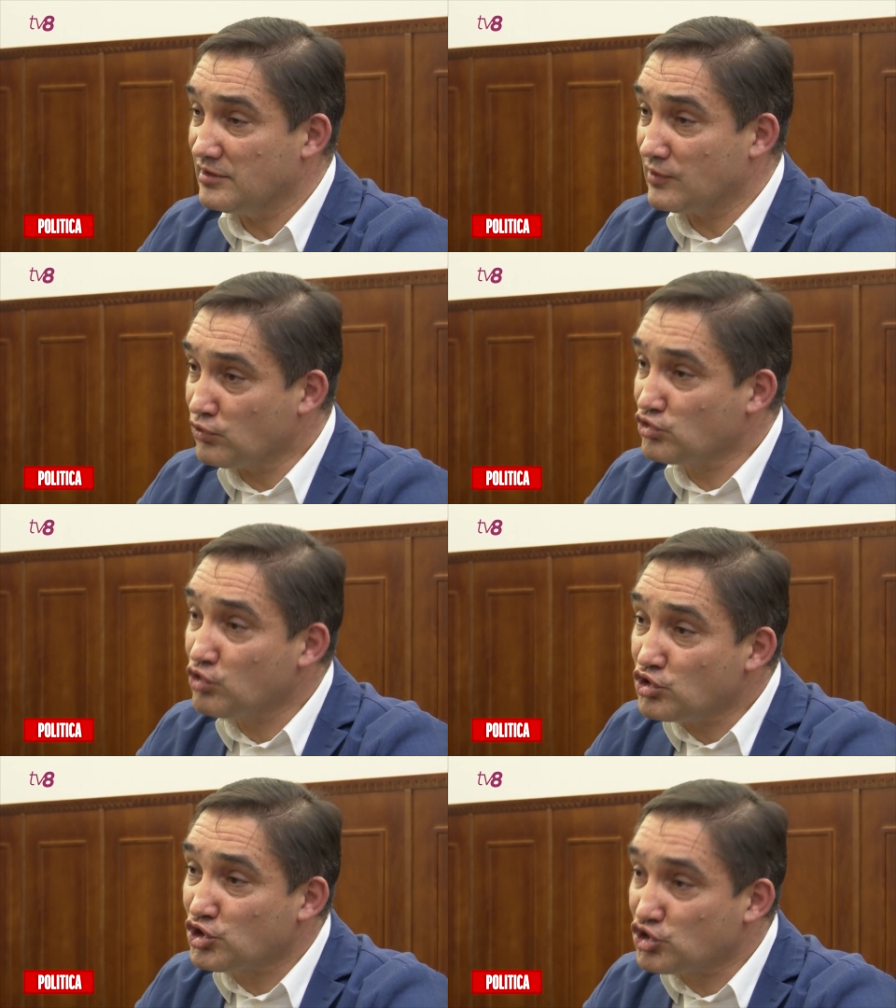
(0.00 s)
Так вот,
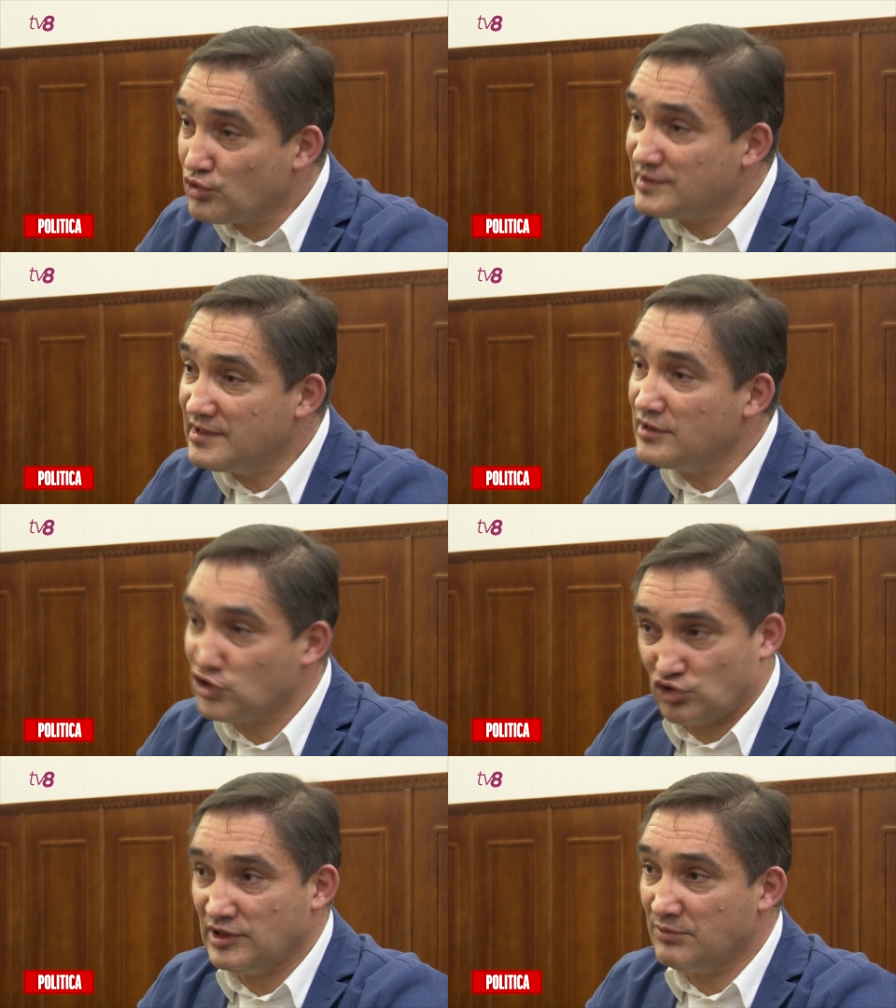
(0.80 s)
то, что
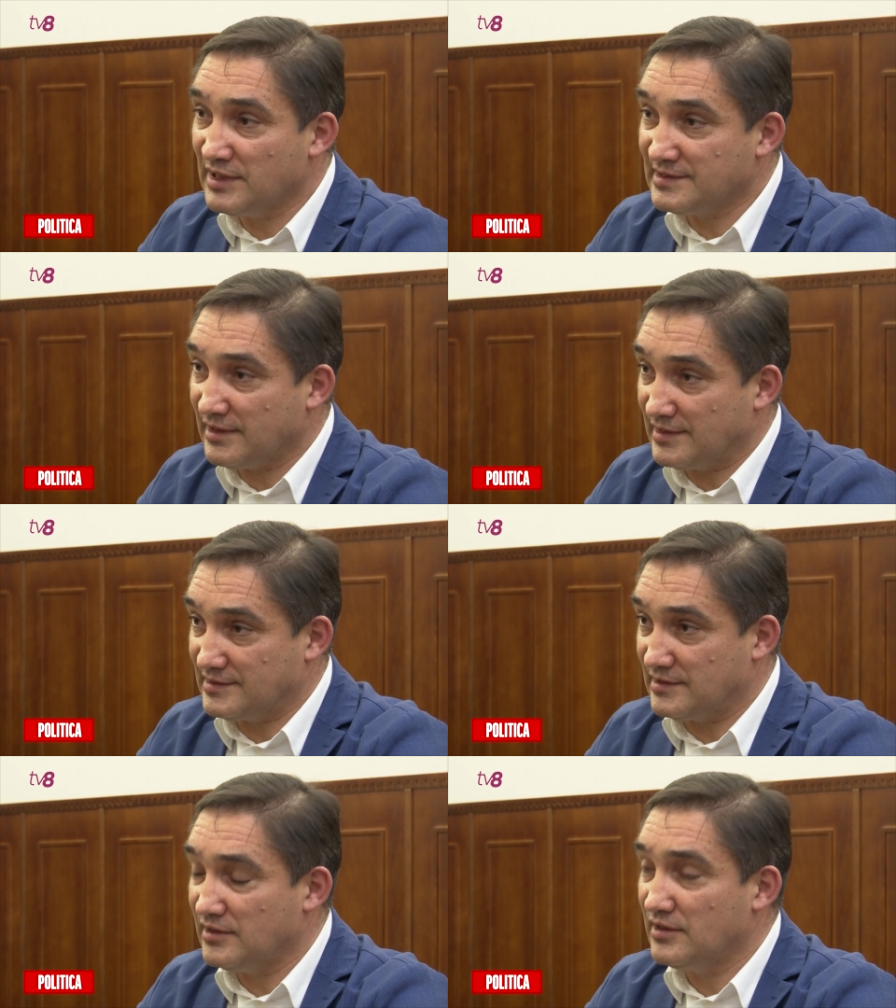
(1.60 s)
сделала судебная
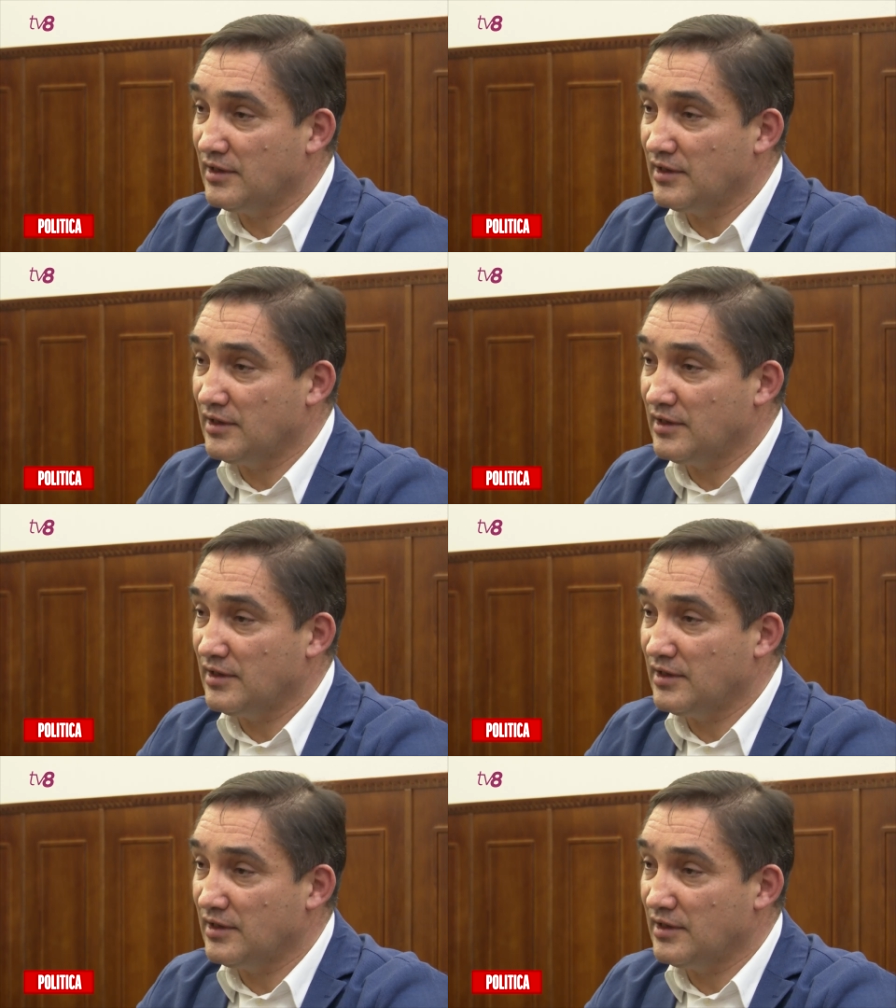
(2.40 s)
инстанция.